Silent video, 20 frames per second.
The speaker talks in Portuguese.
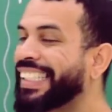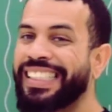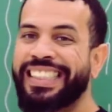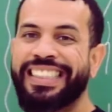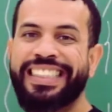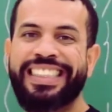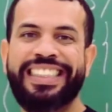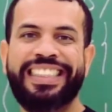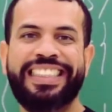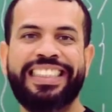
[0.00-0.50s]

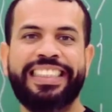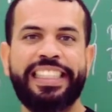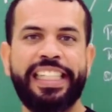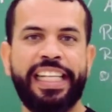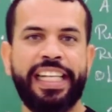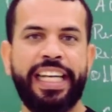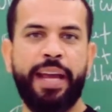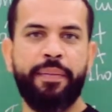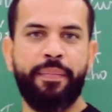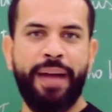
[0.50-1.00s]

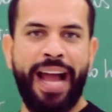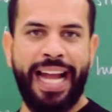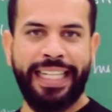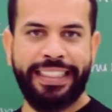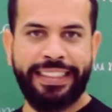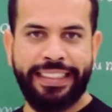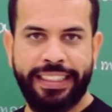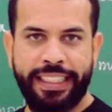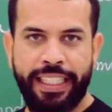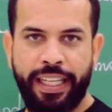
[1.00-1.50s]

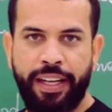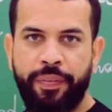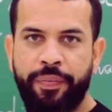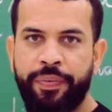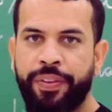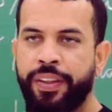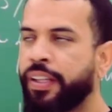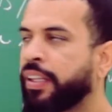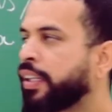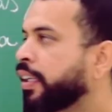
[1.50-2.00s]
Cinemática.
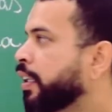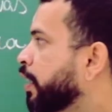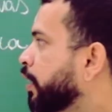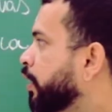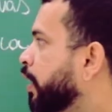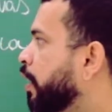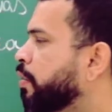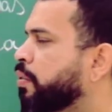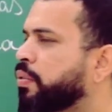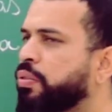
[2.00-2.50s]

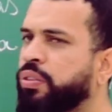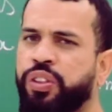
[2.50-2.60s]
Então,